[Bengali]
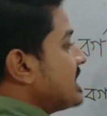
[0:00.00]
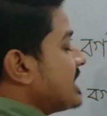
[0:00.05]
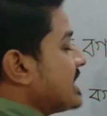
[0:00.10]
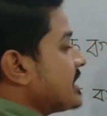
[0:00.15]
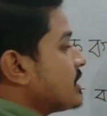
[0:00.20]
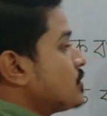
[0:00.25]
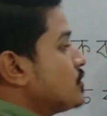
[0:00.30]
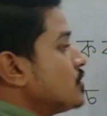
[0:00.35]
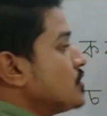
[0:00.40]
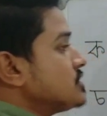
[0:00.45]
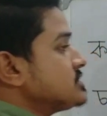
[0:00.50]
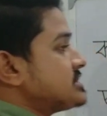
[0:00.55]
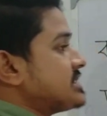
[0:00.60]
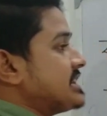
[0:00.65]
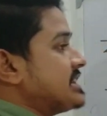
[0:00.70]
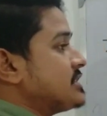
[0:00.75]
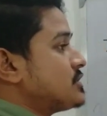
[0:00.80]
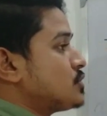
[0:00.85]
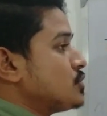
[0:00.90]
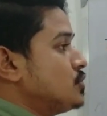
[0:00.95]
এগুলো
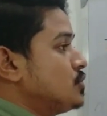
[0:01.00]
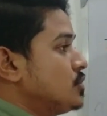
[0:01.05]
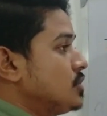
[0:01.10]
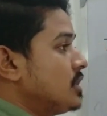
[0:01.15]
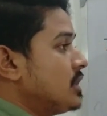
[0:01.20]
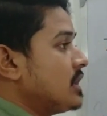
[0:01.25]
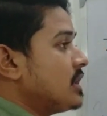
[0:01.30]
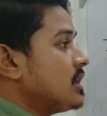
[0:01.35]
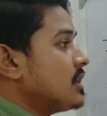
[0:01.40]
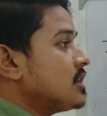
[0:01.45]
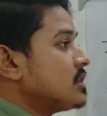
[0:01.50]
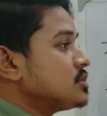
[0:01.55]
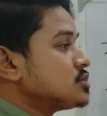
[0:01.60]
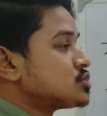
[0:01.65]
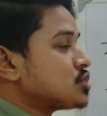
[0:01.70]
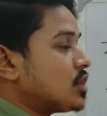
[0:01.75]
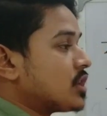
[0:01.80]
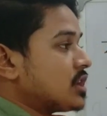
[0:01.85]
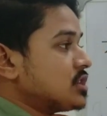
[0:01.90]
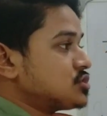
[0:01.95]
যেহেতু
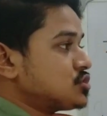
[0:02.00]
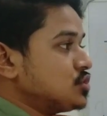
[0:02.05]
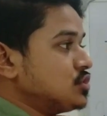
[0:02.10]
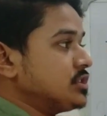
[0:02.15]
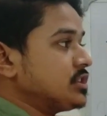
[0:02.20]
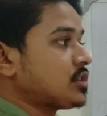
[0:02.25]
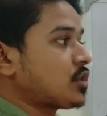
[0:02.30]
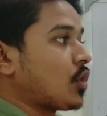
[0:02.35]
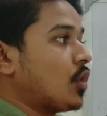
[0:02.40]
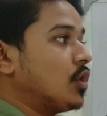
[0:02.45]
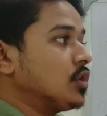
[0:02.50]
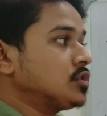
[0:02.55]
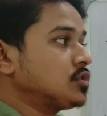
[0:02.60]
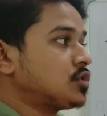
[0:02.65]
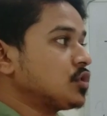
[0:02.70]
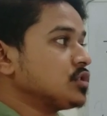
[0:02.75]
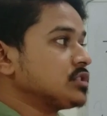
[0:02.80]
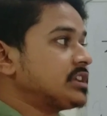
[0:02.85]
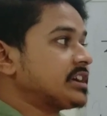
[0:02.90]
সরাসরি কণ্ঠ